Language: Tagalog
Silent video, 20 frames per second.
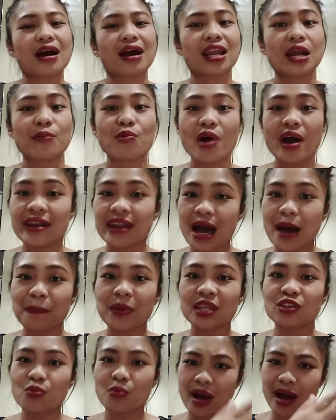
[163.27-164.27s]
kailangan mong
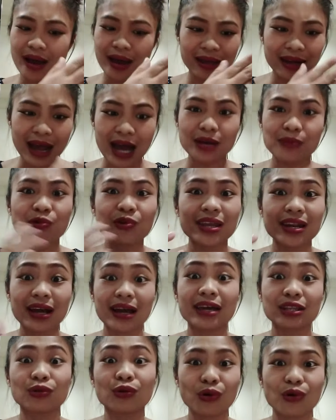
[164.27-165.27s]
hanapin yung mga kailangan mong
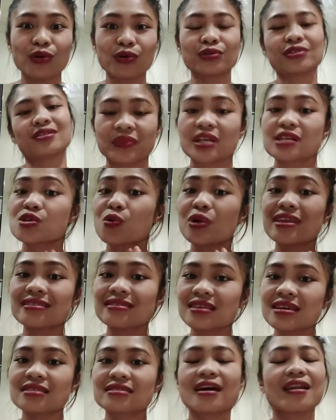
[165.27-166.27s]
ilagay doon. So,
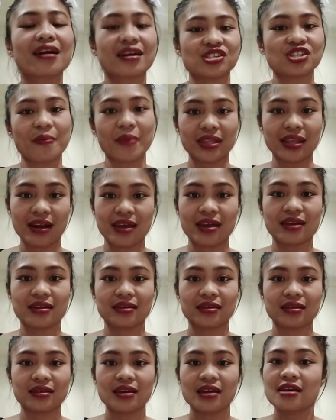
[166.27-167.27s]
hindi talaga siya madali.
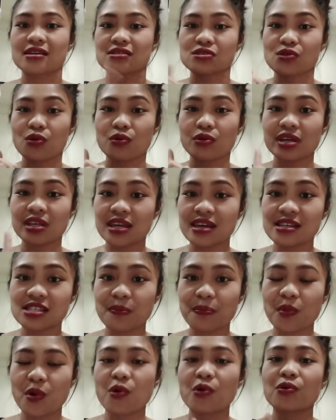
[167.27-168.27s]
So, kung
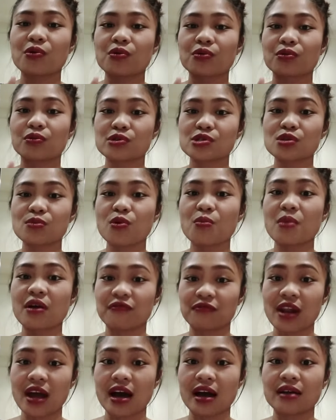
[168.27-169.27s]
iniisip mo, gusto mong
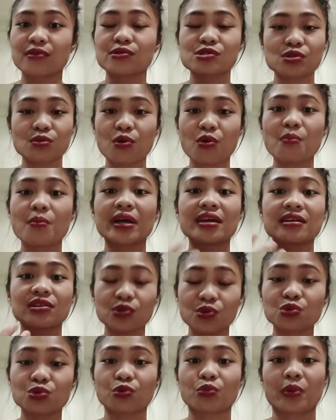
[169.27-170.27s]
mag-vlog, gusto mong maging
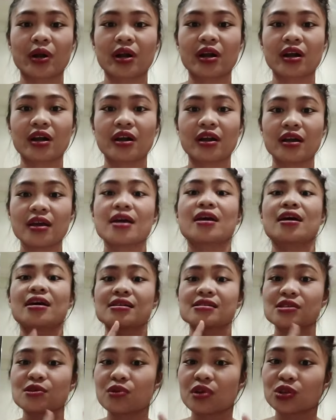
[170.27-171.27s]
YouTuber,
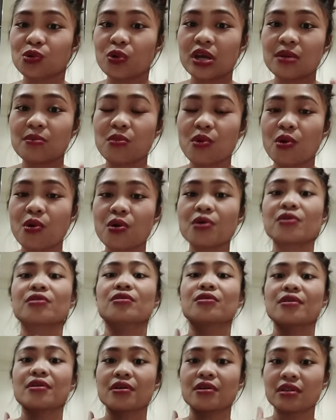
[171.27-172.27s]
siguraduhin mo
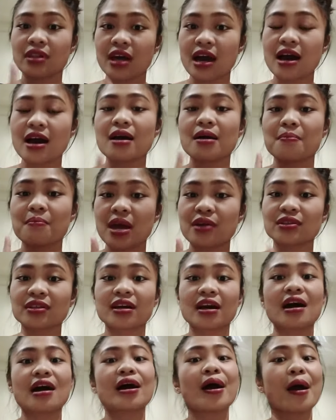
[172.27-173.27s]
na meron
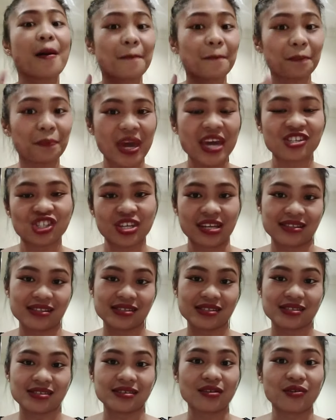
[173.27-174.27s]
kang
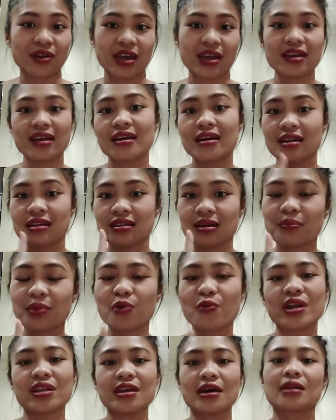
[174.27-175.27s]
patience. Okay?
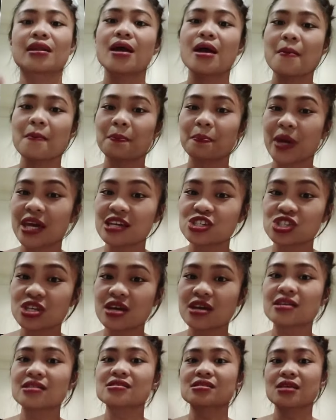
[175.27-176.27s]
Number one yan.
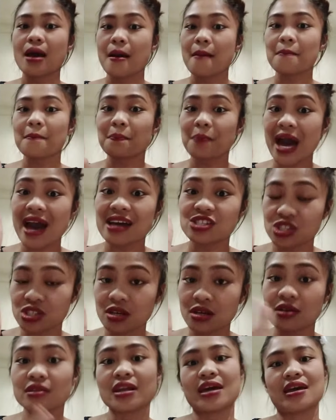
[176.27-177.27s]
Patience,
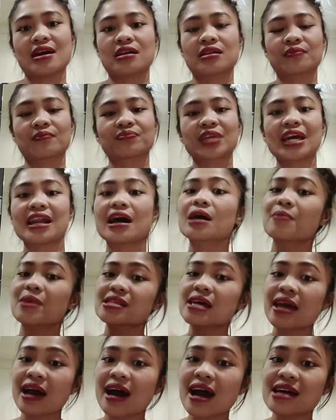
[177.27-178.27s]
passion, ayan, kailangan
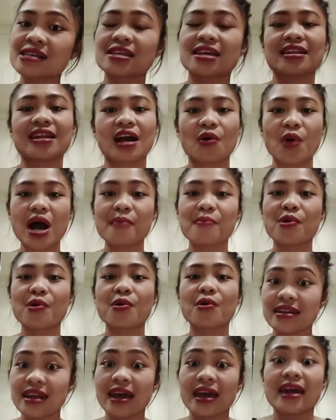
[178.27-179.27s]
masaya ka sa ginagawa
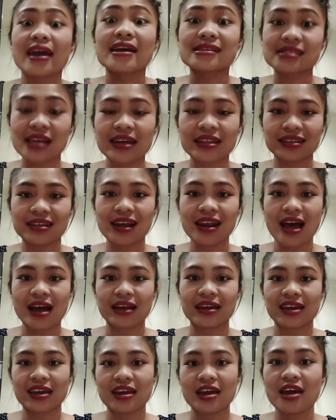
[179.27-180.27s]
mo, na-excite ka
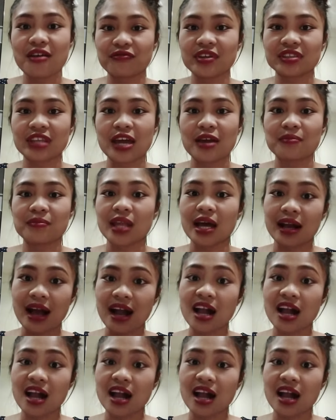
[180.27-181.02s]
lagi every time na